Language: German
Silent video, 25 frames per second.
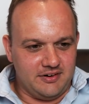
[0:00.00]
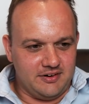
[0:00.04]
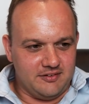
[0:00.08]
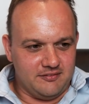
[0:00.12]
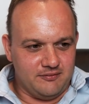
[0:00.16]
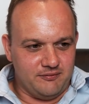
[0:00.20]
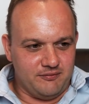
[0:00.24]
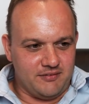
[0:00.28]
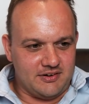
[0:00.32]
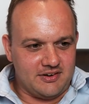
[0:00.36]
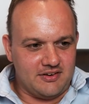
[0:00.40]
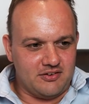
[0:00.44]

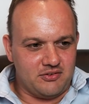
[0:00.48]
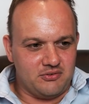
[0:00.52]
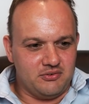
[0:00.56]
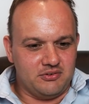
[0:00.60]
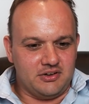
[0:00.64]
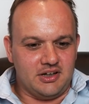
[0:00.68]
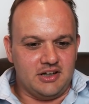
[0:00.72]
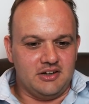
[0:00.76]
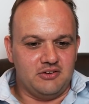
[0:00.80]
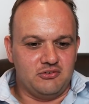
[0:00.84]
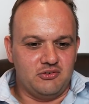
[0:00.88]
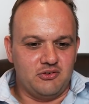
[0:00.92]
was ist so
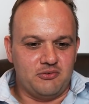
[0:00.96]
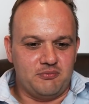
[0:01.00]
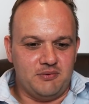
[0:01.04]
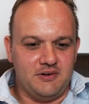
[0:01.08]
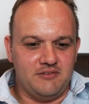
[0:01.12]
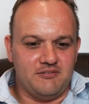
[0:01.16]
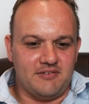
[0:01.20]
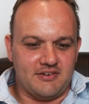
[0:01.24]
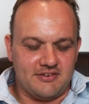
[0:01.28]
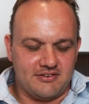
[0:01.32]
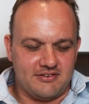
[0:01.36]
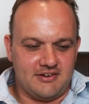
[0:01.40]
dein
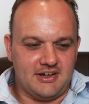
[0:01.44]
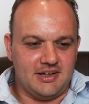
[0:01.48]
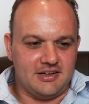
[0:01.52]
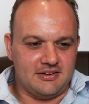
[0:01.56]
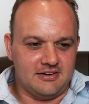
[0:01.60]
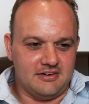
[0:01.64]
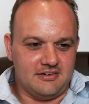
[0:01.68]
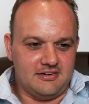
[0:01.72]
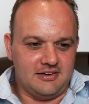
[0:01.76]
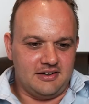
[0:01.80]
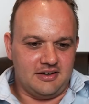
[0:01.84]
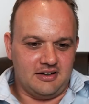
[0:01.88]
USP? Was
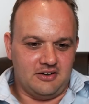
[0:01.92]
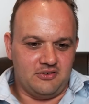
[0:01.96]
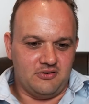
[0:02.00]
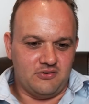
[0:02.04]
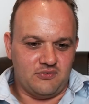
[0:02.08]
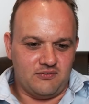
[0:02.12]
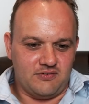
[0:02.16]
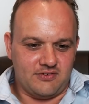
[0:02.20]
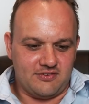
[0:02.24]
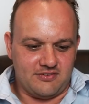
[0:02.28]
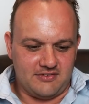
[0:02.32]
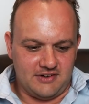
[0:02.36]
zeichnet dich
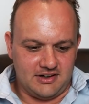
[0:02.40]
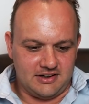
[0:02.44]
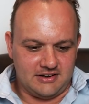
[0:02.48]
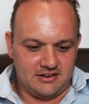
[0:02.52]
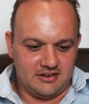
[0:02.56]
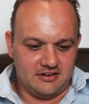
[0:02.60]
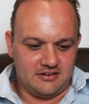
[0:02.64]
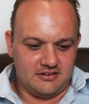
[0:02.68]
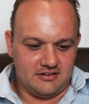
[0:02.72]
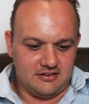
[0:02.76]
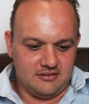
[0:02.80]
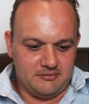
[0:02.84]
aus? Was
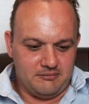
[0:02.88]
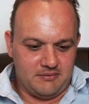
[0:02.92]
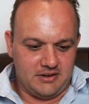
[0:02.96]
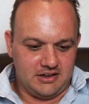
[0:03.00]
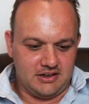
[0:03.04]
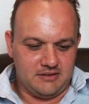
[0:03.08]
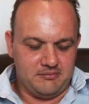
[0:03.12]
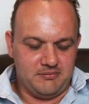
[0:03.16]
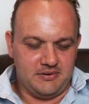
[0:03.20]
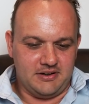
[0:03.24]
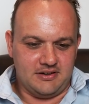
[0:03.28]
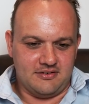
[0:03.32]
zeichnet äh,
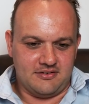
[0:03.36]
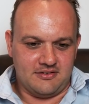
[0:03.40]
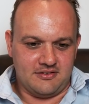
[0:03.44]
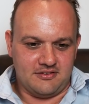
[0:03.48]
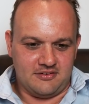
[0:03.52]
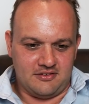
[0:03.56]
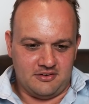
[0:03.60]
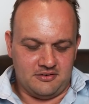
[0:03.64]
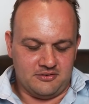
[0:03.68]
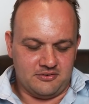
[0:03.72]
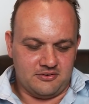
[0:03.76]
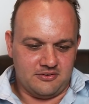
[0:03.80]
Monkey
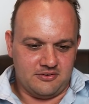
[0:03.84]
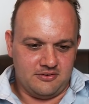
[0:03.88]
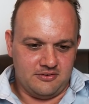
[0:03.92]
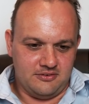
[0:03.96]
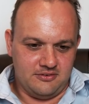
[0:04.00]
Pickles aus?